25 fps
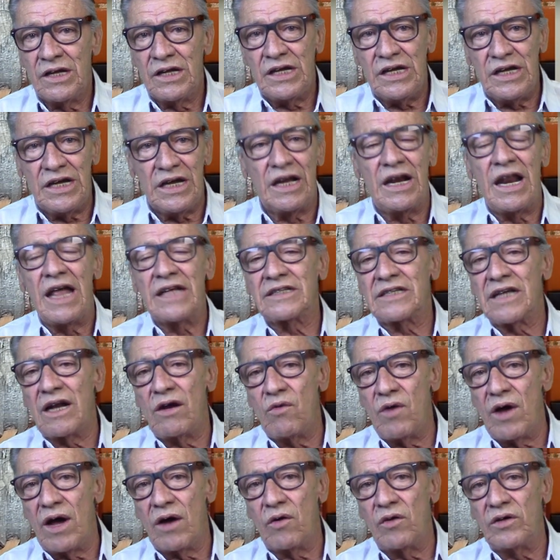Y desde
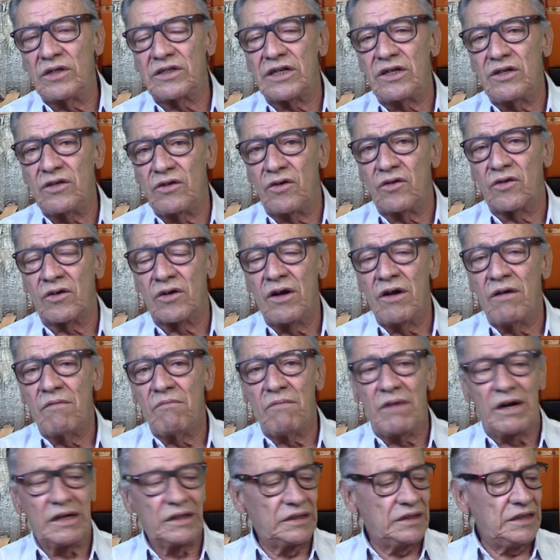luego el señor
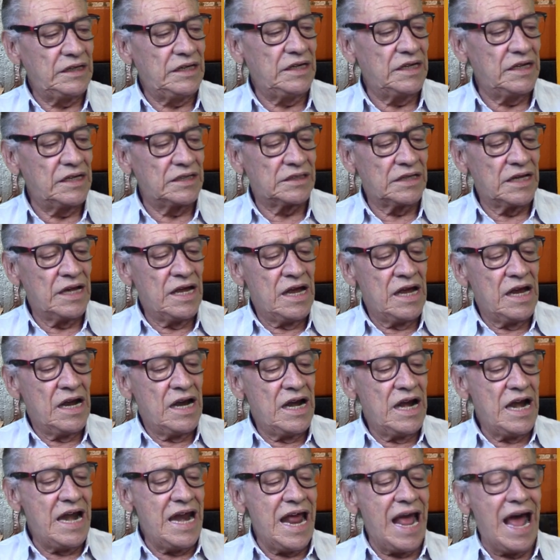Martínez
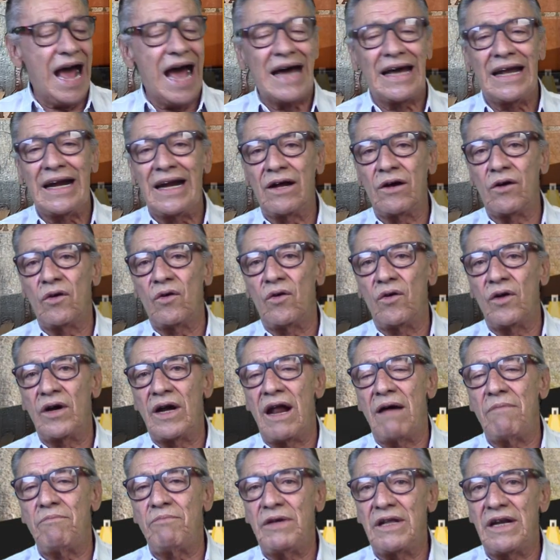le agregó
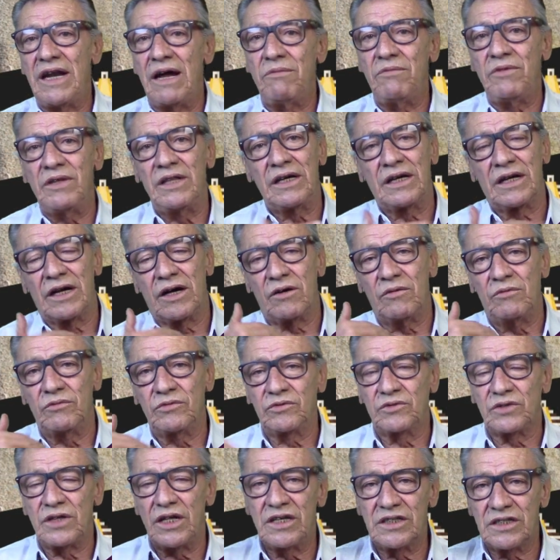la pirámide, que como
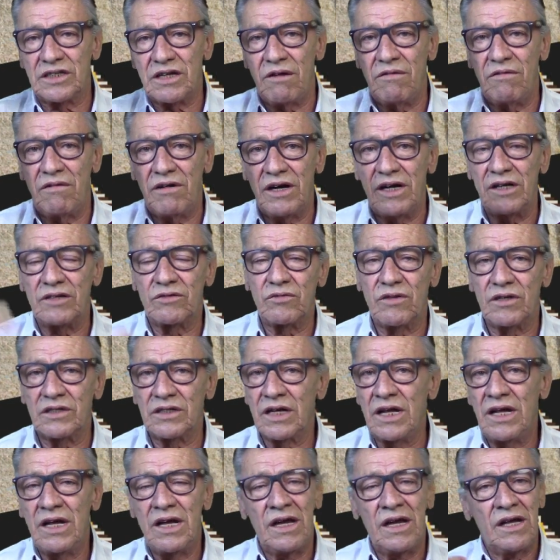ustedes saben, eso
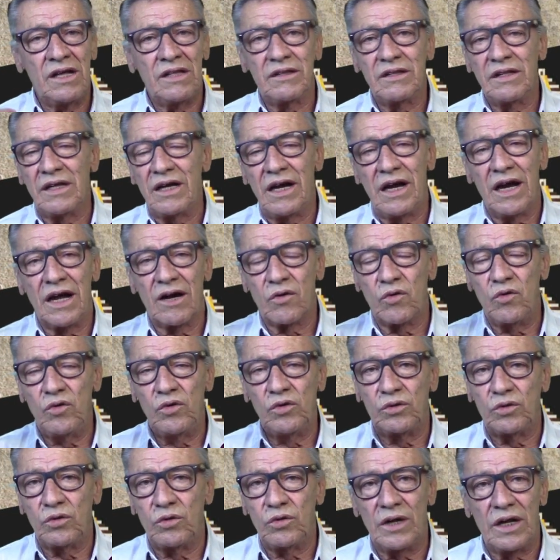es de la
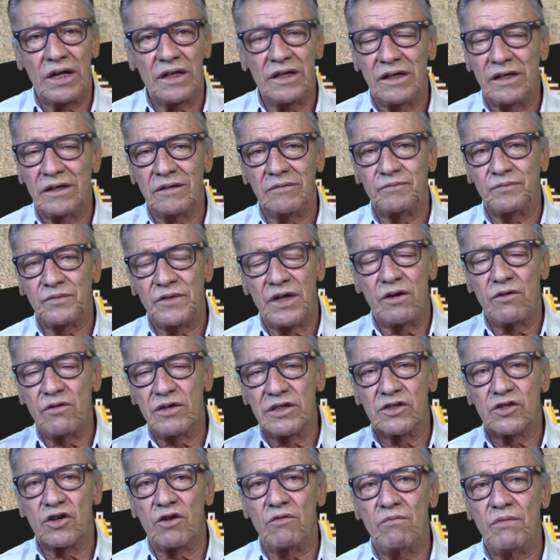cultura de, de
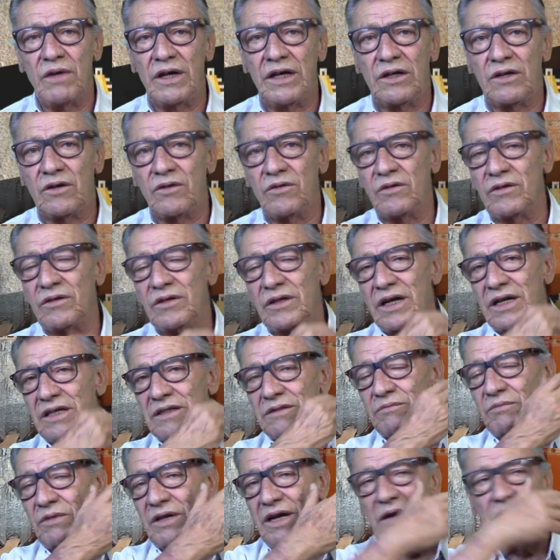nuestro México, en las
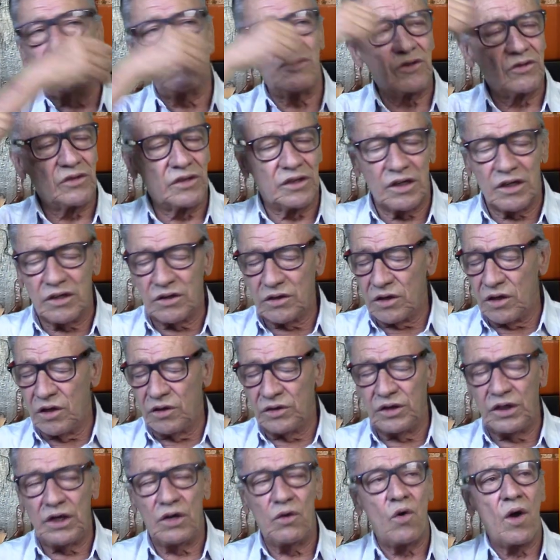pirámides de
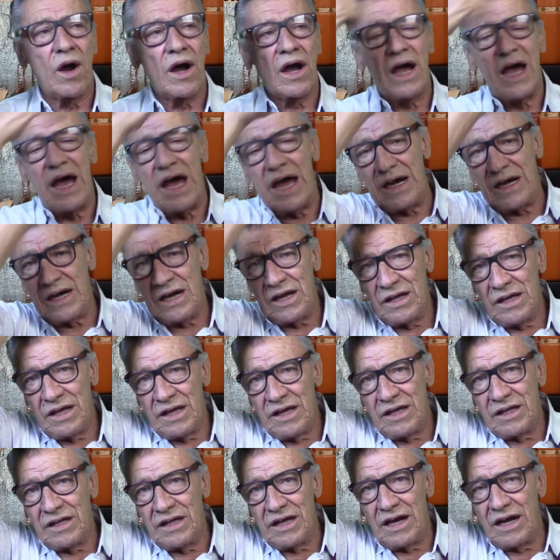Teotihuacán,
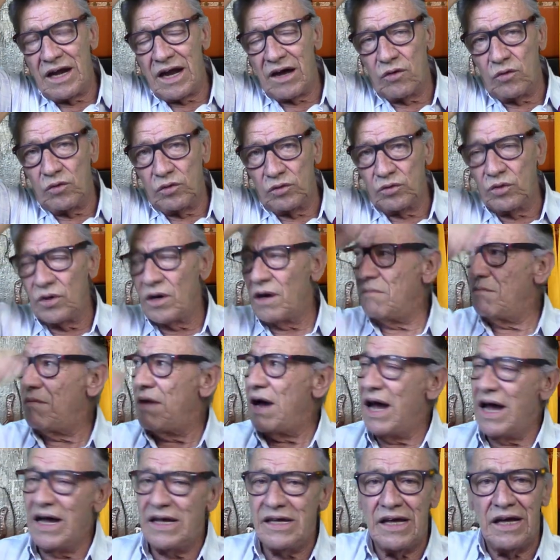en la cultura
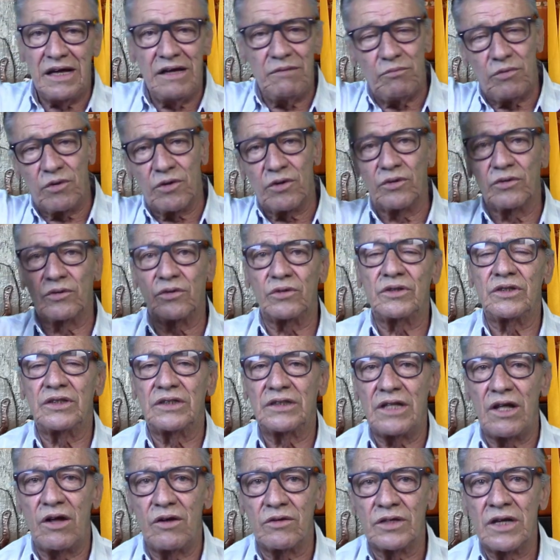maya y por otros
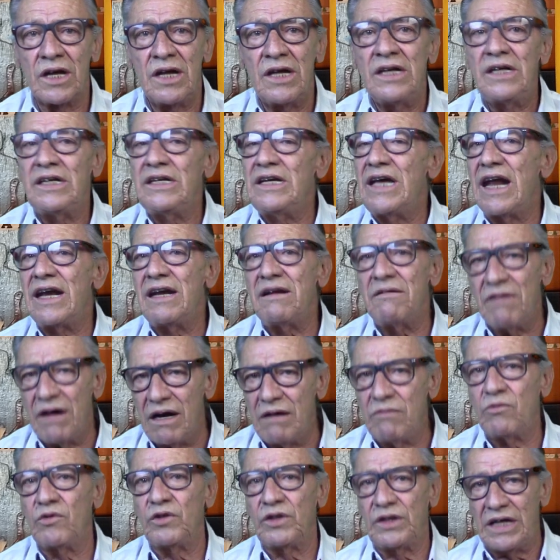estados y a
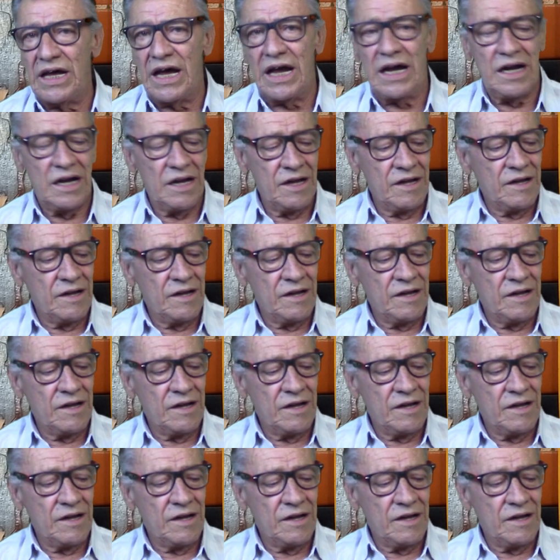nivel mundial.